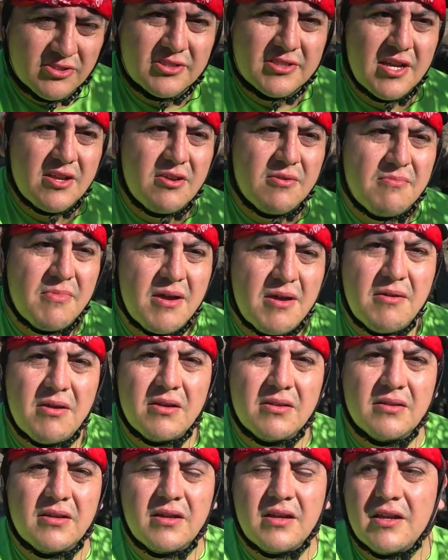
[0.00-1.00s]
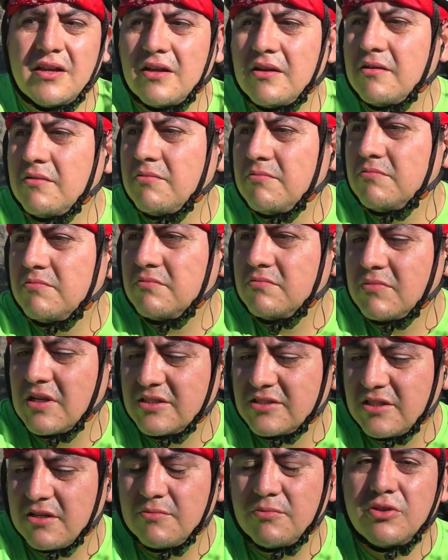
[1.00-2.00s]
11 años más, eh, me ha
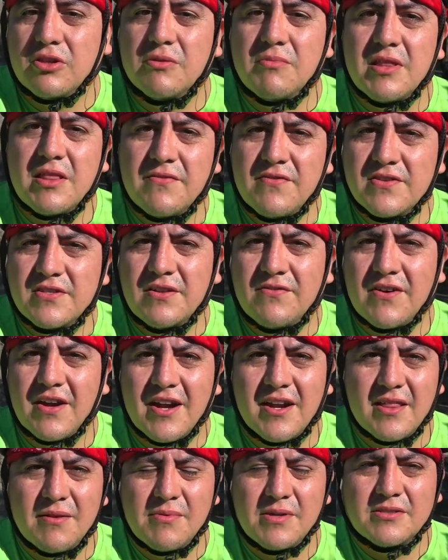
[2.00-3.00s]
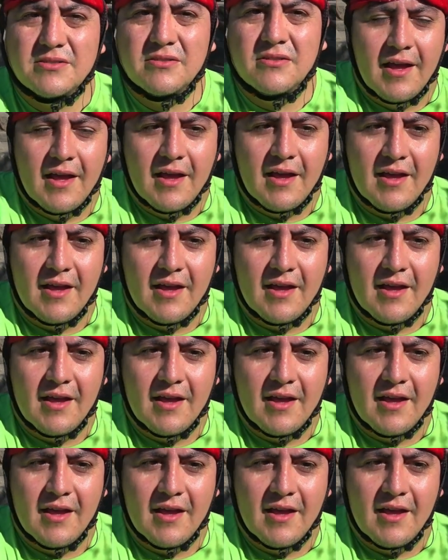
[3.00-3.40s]
sido mucho más difícil bajar de peso.